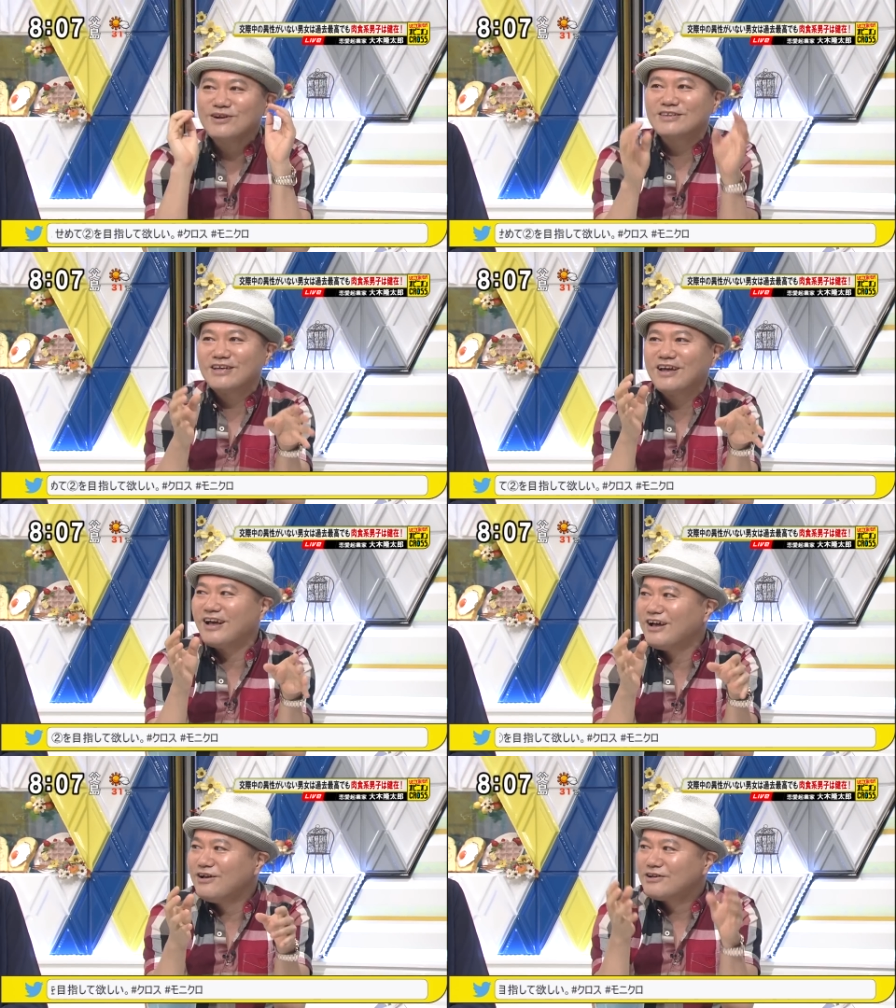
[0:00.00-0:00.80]
とり
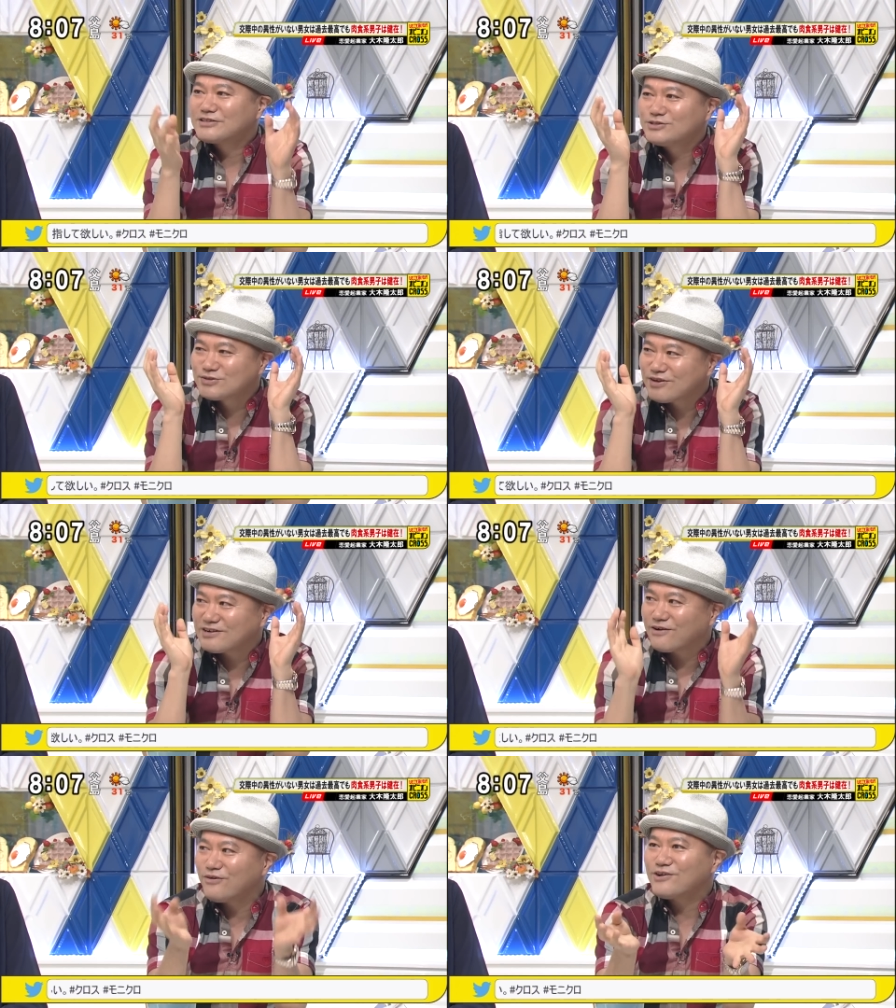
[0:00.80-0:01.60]
で女性囲
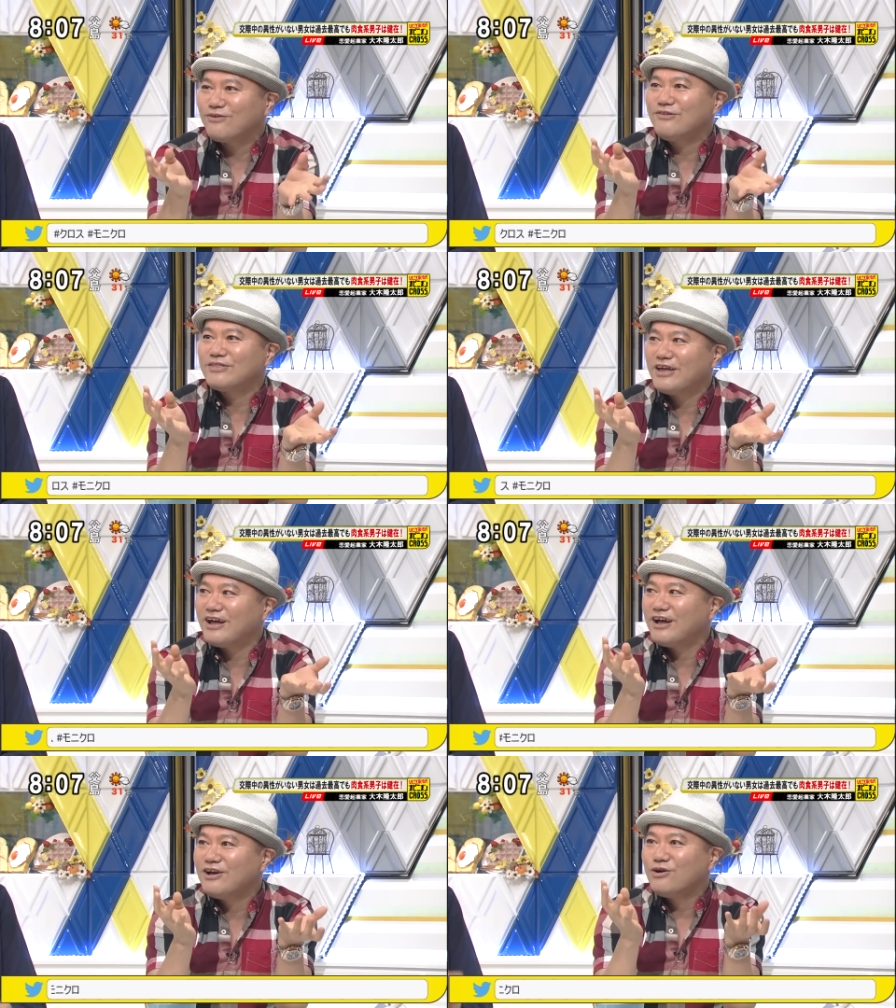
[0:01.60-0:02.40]
い込ん
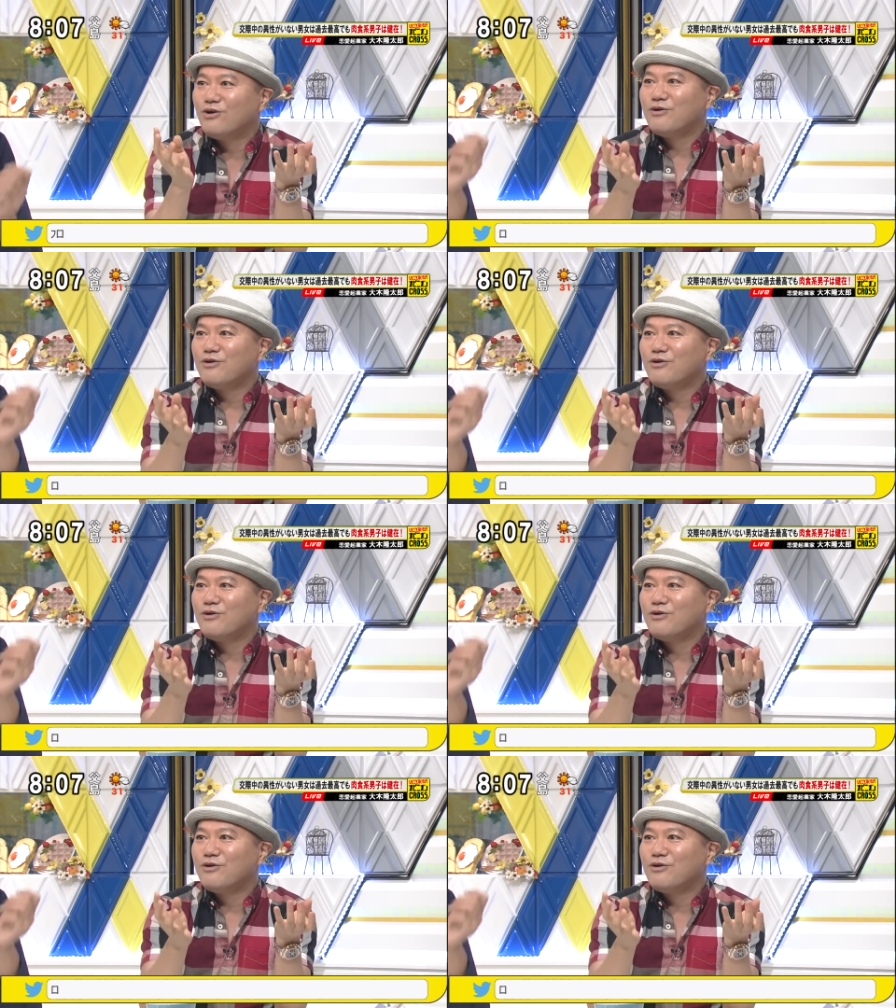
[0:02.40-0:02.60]
で